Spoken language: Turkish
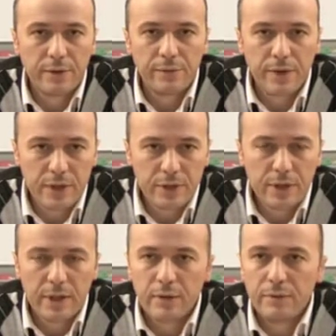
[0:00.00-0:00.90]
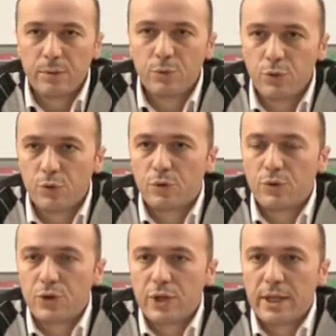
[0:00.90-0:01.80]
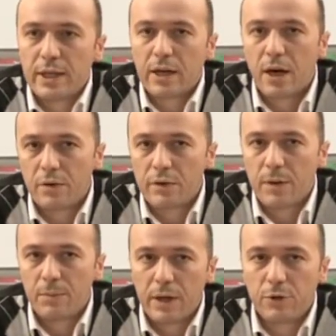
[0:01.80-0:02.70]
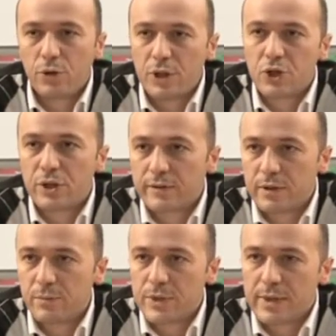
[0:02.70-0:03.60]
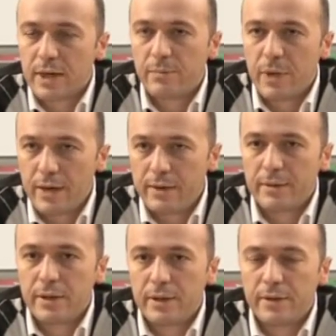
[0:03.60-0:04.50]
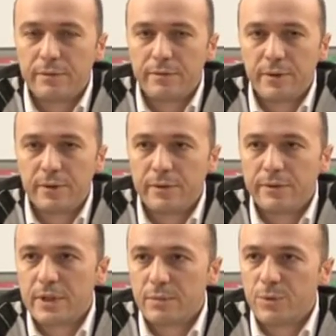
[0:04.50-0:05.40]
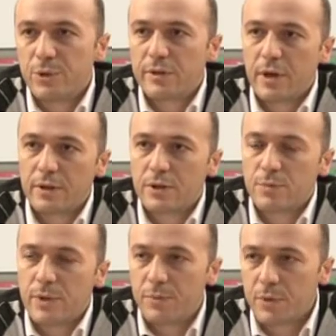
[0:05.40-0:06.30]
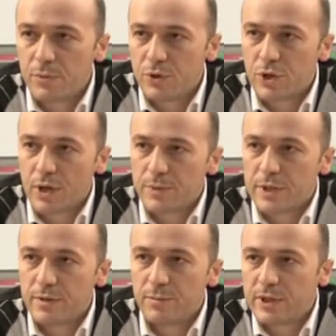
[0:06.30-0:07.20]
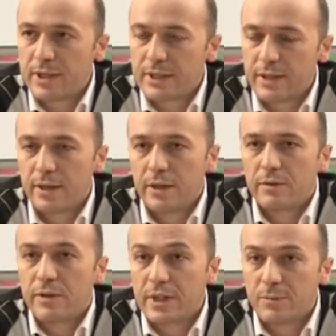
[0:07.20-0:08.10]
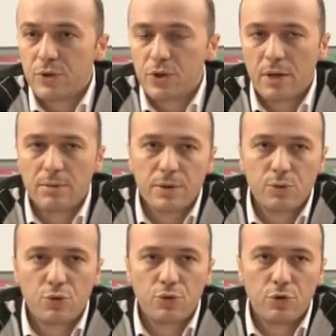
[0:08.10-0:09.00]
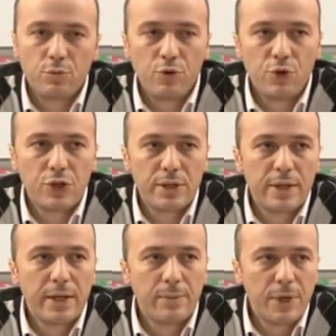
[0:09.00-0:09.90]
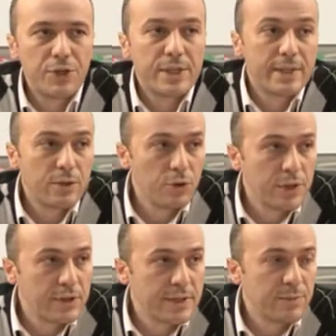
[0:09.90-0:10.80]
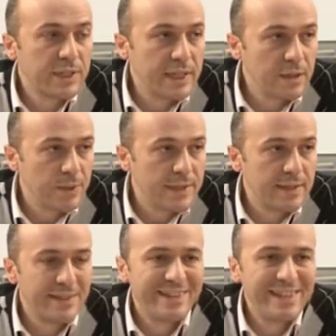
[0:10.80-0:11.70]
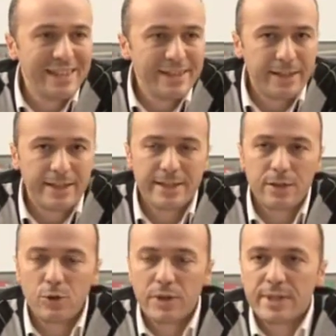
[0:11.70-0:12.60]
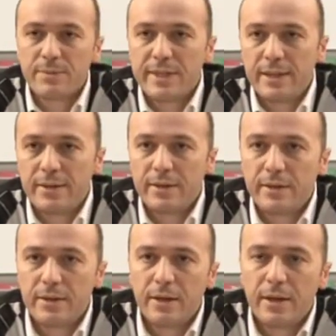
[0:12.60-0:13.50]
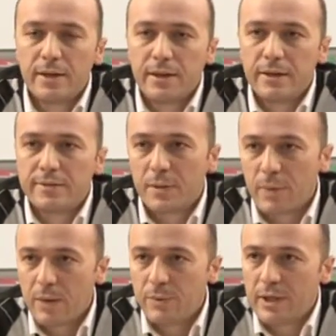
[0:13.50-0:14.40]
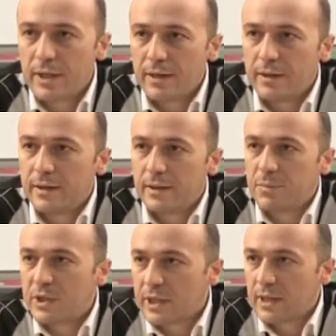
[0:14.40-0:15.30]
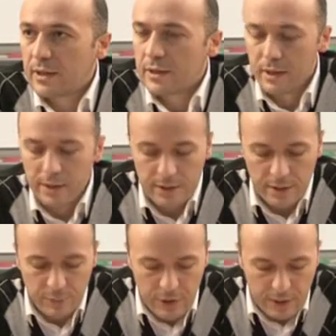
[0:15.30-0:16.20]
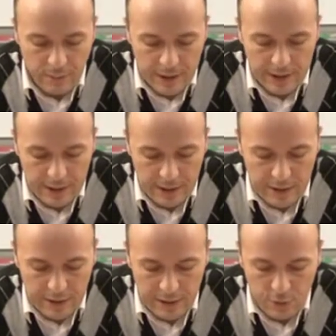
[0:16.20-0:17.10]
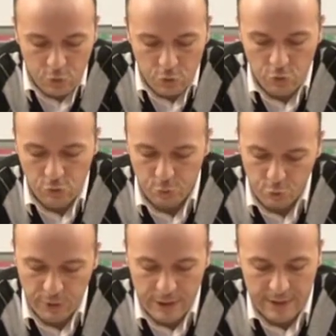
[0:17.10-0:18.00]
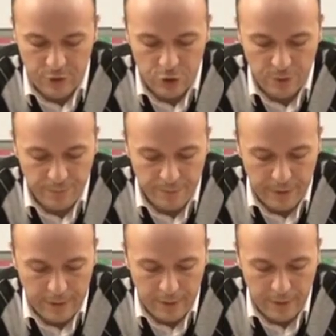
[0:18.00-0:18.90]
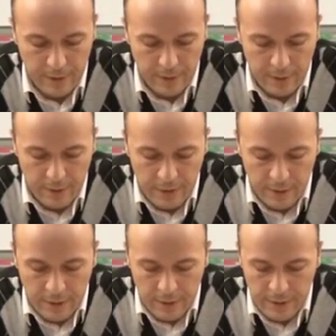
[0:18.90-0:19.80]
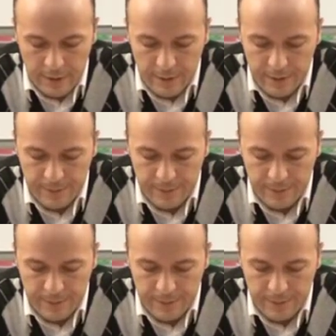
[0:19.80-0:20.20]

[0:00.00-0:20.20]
var ve bu şeyle kavramla yola çıktığımızda ben verimli bir tartışma yapamayacağımızı ve bir yere varamayacağımızı düşünüyorum. Onun için bence sekülerizm kelimesini, dilini, sekülerizm dilini e, tamamıyla bir kenara bırakmak gerekir diye düşünüyorum. Bunu biraz açayım. Ee,